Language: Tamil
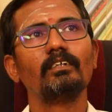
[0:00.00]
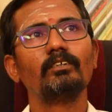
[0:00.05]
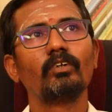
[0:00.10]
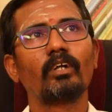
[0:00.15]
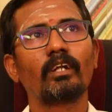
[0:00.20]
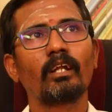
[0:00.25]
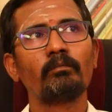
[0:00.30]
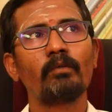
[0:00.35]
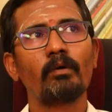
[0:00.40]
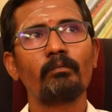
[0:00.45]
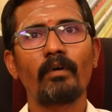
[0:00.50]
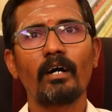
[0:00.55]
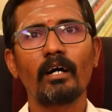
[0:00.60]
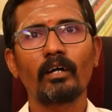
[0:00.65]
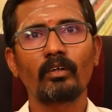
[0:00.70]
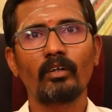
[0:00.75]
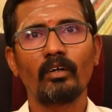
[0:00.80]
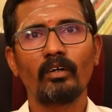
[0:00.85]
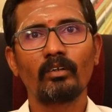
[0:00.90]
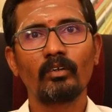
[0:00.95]
ஸோ நம்ம
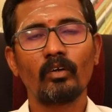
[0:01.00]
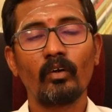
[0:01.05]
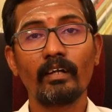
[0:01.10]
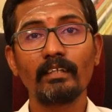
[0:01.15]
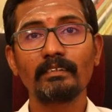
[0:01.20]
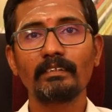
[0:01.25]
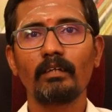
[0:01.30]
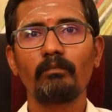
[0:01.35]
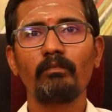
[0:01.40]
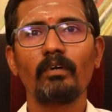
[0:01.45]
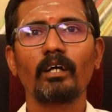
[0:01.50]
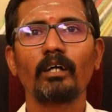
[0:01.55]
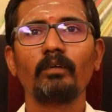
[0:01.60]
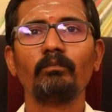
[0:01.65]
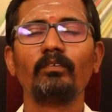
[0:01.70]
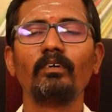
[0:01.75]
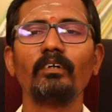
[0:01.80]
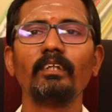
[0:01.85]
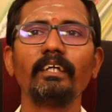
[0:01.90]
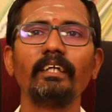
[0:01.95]
பார்க்குறோம் நோட்டீஸில்
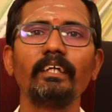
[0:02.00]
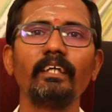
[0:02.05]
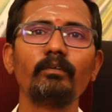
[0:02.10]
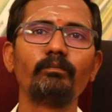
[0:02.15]
பார்க்கும்போது